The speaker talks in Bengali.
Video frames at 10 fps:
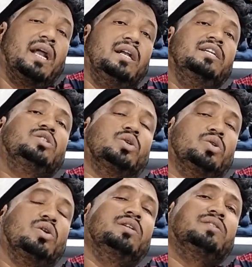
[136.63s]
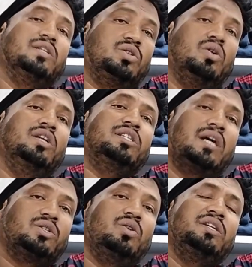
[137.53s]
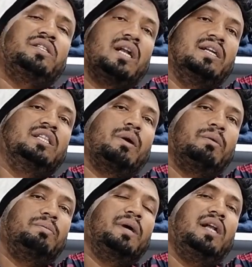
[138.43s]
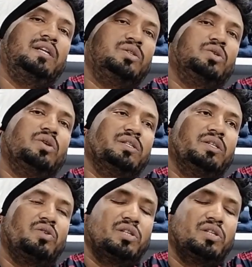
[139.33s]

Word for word: চৌচল্লিশ ছেচল্লিশ আটচল্লিশ তারা নিতে পারবেন বিয়াল্লিশ চৌচল্লিশ ছেচল্লিশ আটচল্লিশ